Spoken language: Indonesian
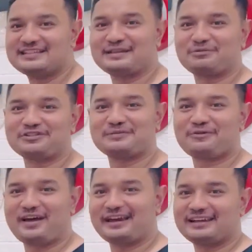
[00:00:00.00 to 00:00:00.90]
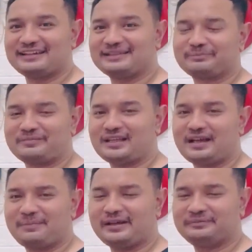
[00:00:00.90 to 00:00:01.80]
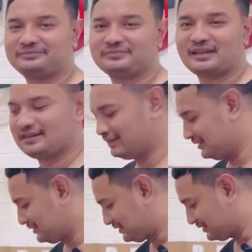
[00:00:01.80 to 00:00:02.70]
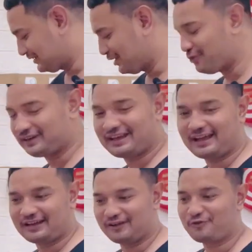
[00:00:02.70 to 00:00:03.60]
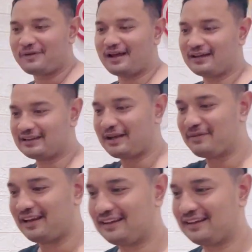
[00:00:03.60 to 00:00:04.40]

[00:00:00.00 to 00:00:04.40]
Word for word: ceplok-ceplokan apa telurnya lupa kita ambil